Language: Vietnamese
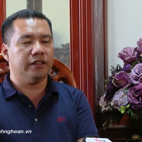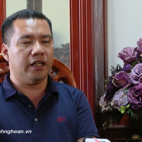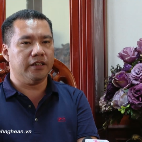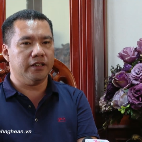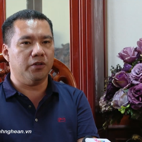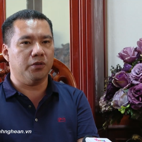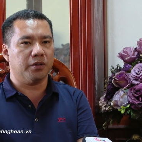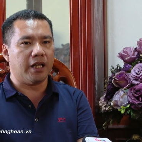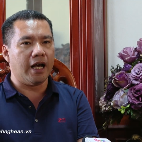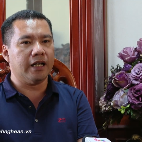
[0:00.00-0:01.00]
Xăng dầu,
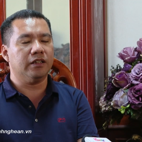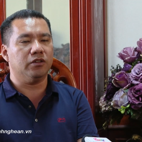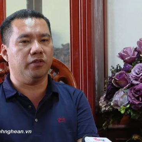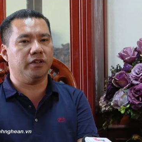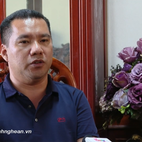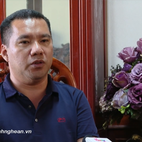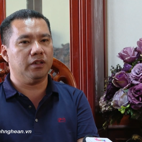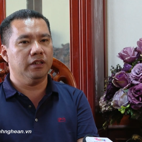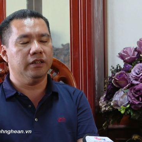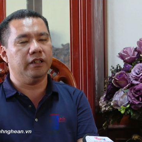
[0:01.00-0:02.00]
than đổi sản xuất
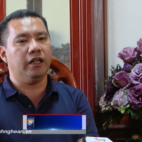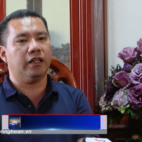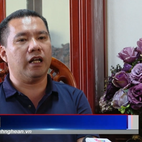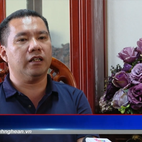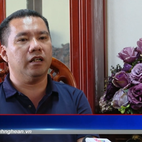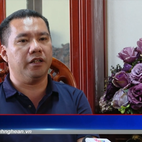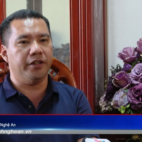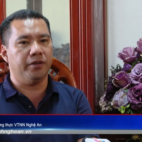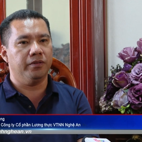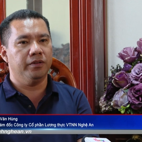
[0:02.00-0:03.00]
thì là tăng rất là
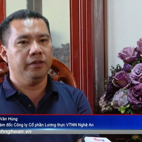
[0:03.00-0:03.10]
nhiều